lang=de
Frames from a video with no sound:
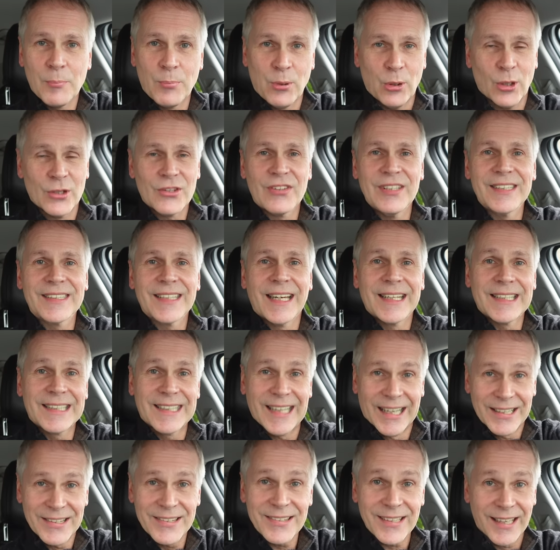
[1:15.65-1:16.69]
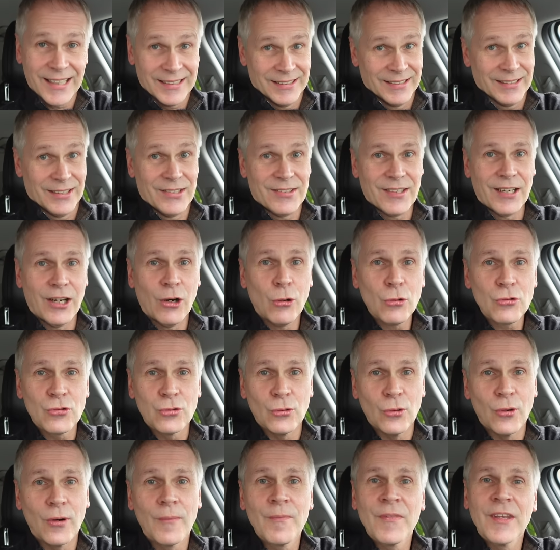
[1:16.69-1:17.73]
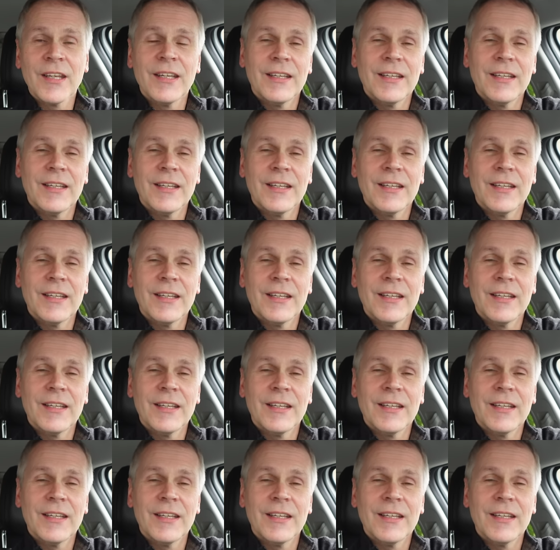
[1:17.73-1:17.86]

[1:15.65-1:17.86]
plötzlich ein ganz anderes Auto?